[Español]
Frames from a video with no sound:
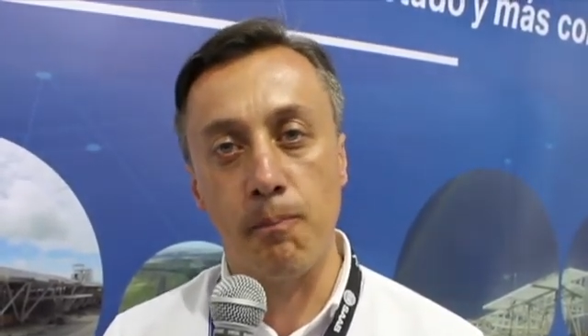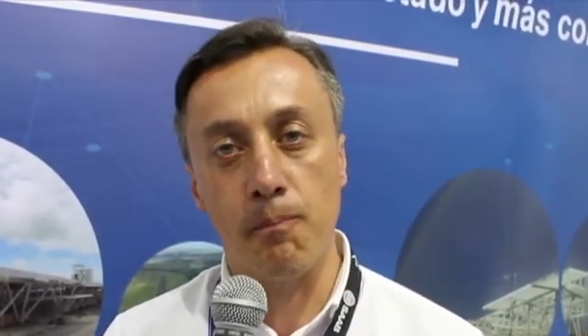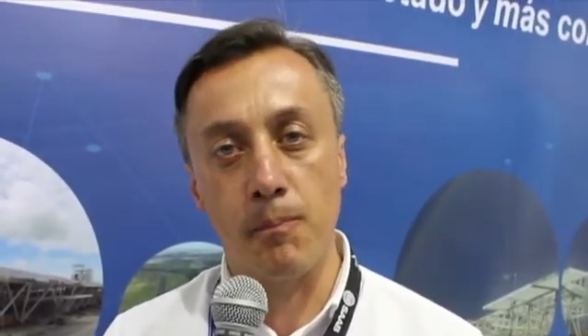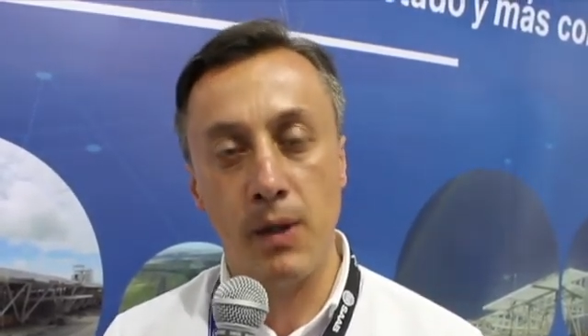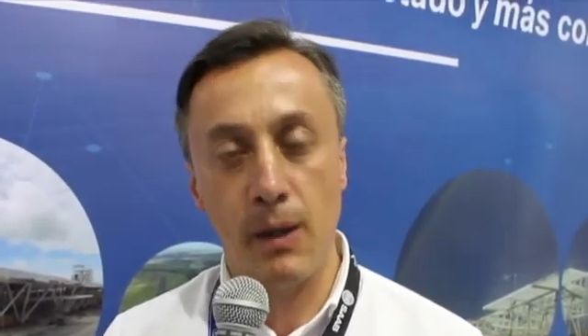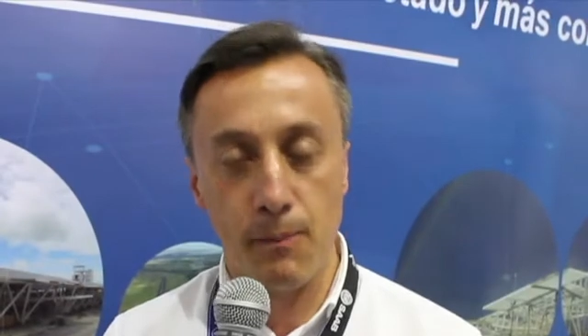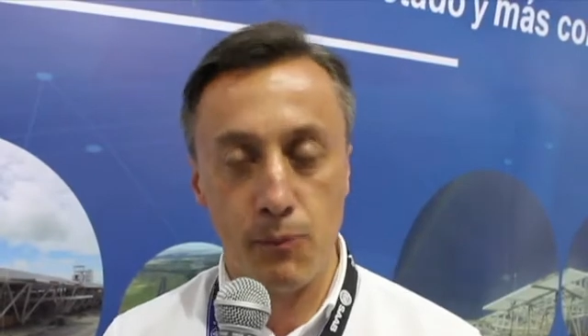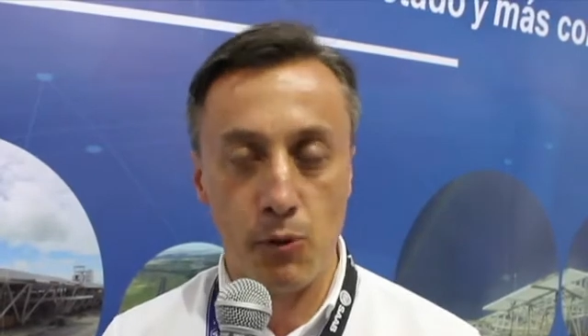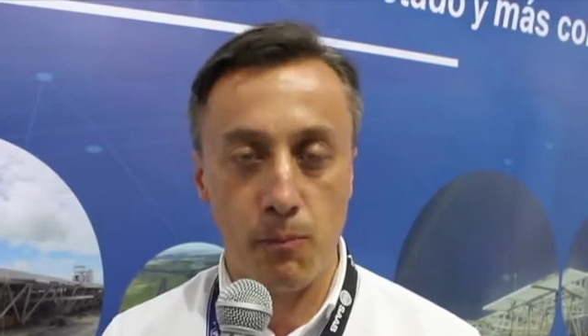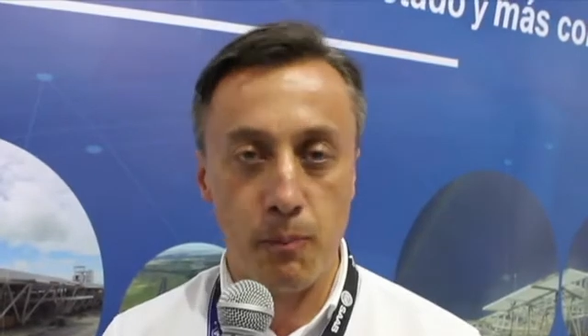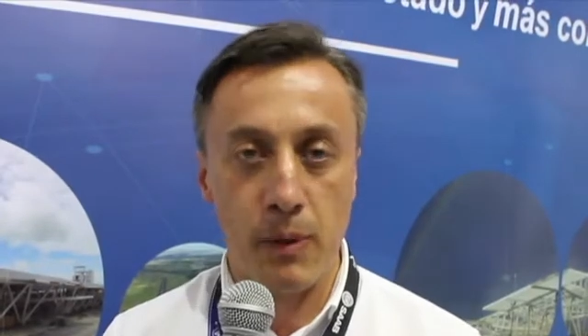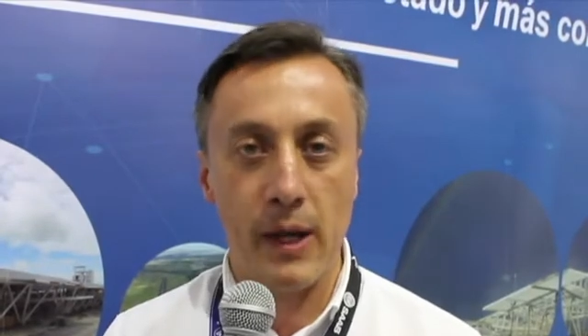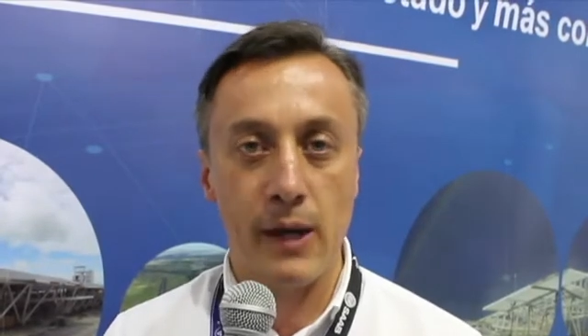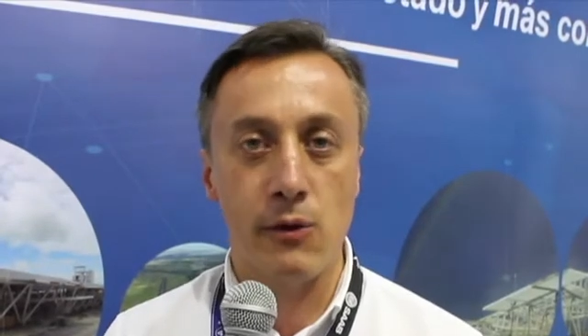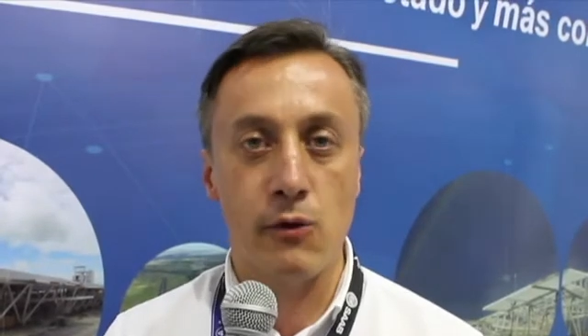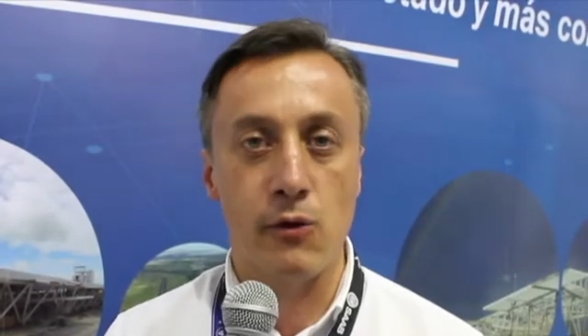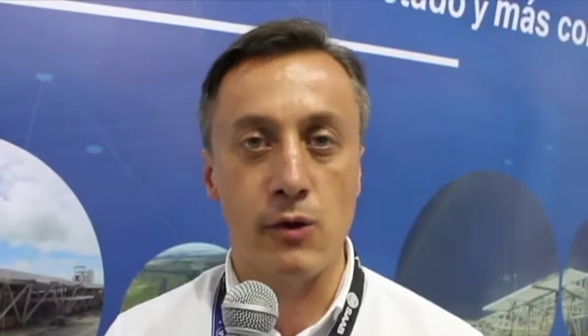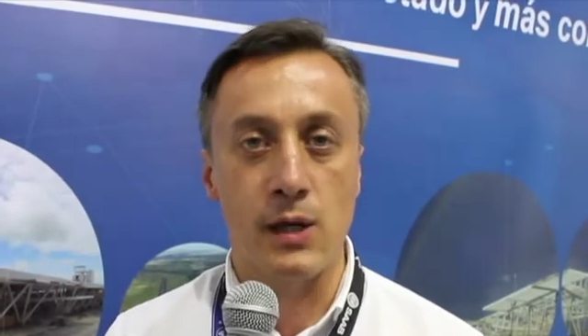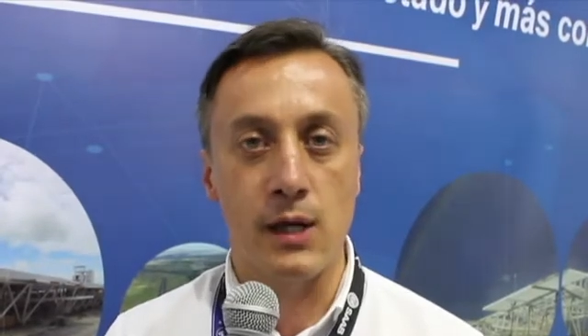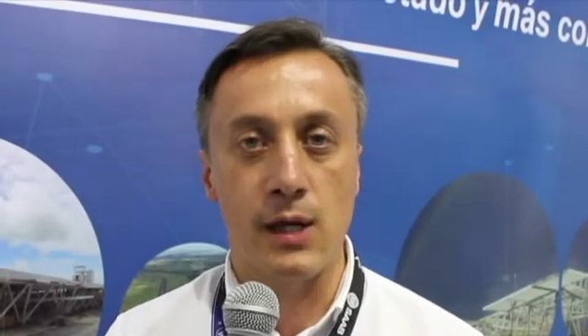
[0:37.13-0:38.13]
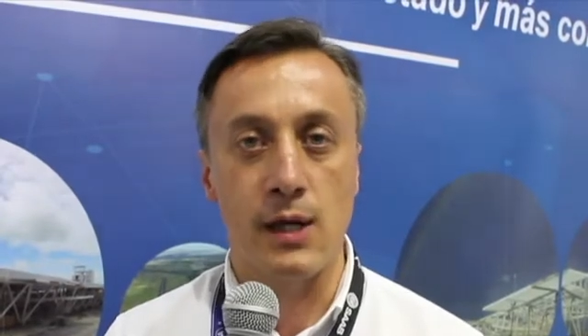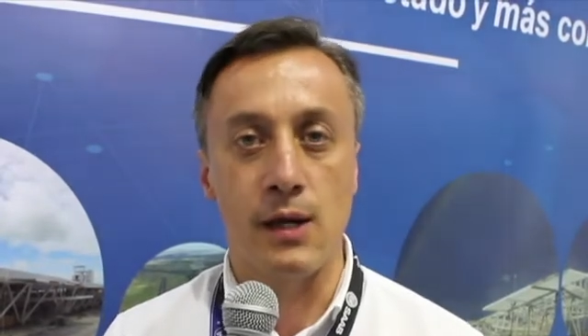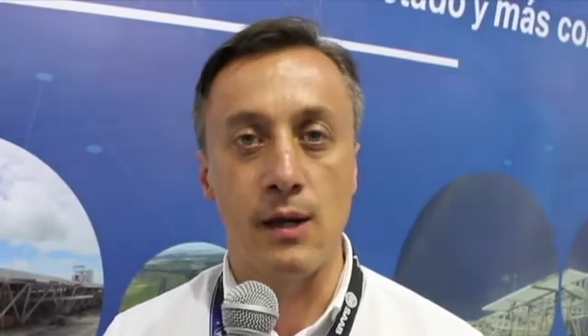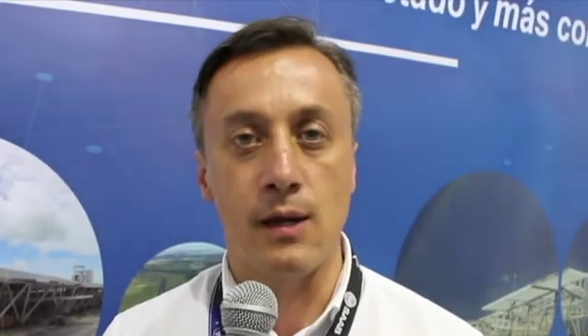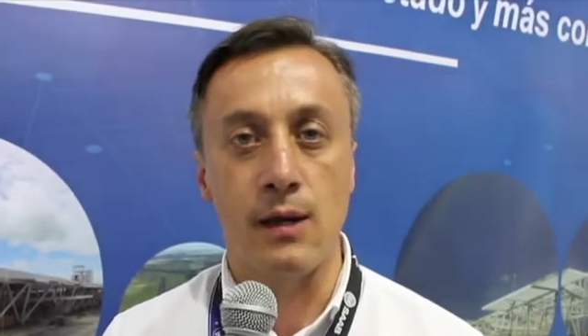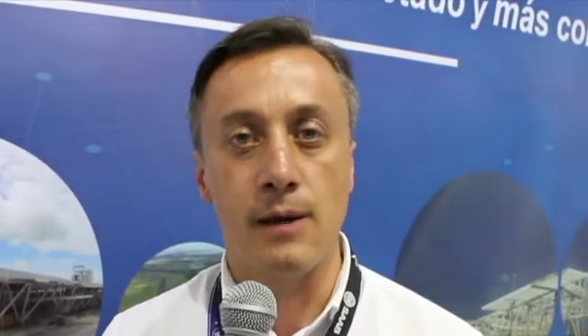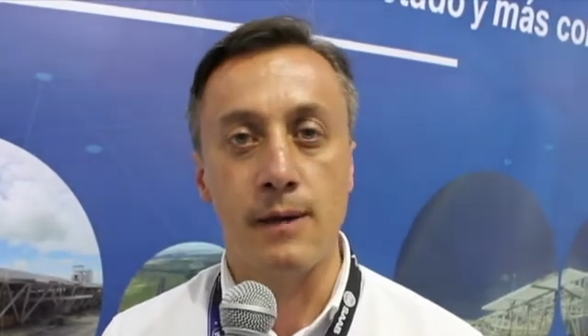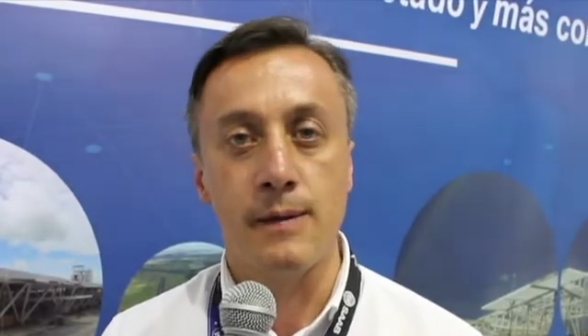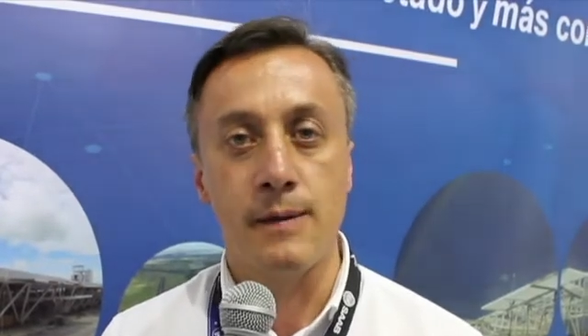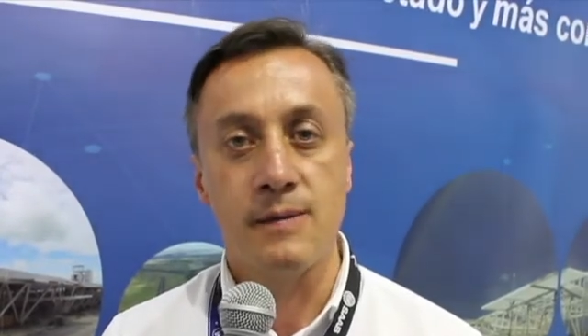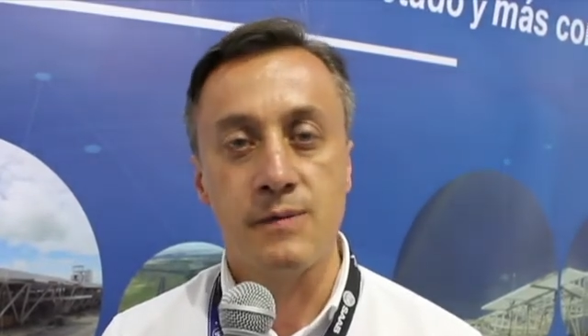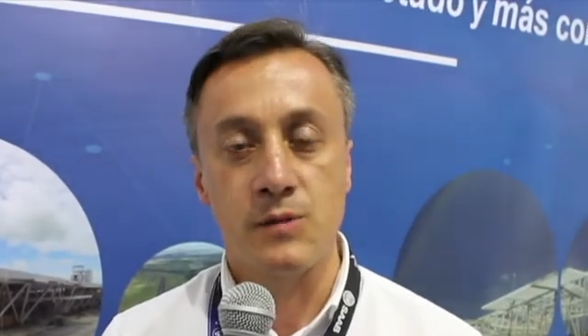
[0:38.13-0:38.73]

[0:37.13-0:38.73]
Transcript: miembro pleno del